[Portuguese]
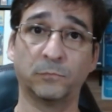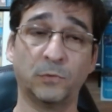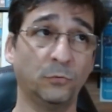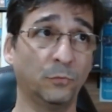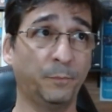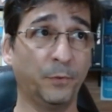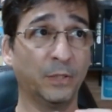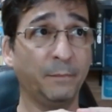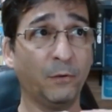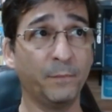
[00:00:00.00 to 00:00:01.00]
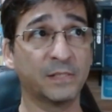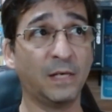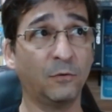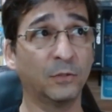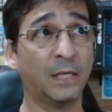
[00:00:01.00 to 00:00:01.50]
Quando o programa
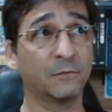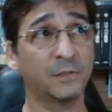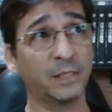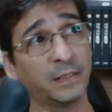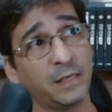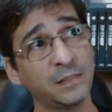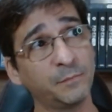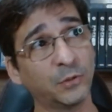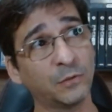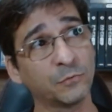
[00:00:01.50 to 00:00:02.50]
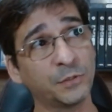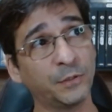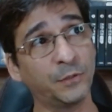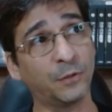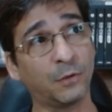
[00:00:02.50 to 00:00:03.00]
começar a rodar, você clicar nesse botãozinho
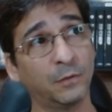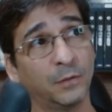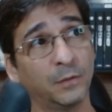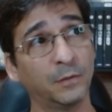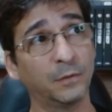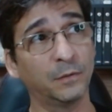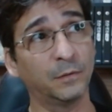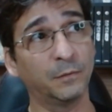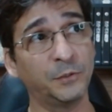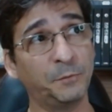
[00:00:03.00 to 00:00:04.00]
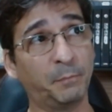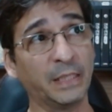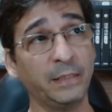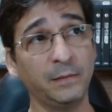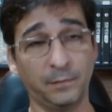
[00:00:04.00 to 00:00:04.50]
aqui, ó, de
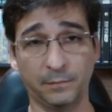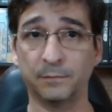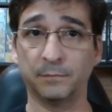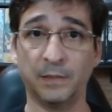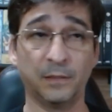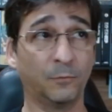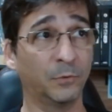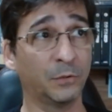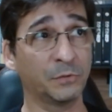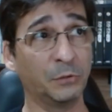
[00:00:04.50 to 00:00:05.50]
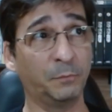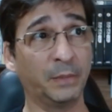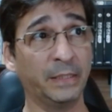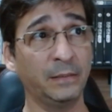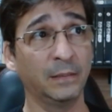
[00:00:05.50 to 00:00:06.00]
play, né, que é um botãozinho do
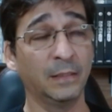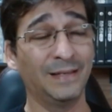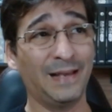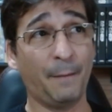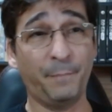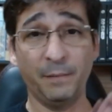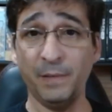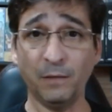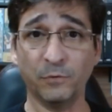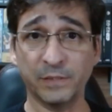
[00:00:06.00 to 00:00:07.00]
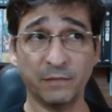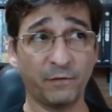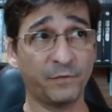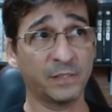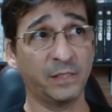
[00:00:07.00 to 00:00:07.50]
play, a primeira coisa que ele
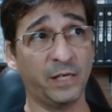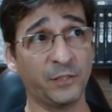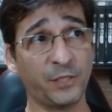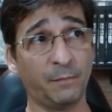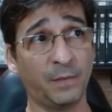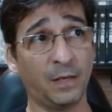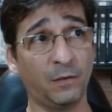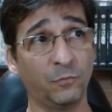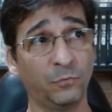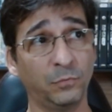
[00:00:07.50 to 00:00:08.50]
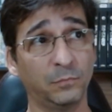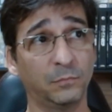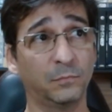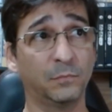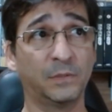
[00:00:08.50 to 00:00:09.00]
vai fazer é chamar o
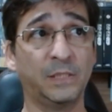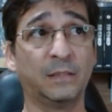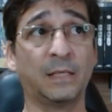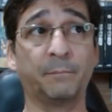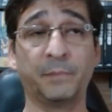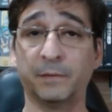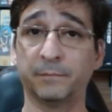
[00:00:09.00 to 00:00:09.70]
setup.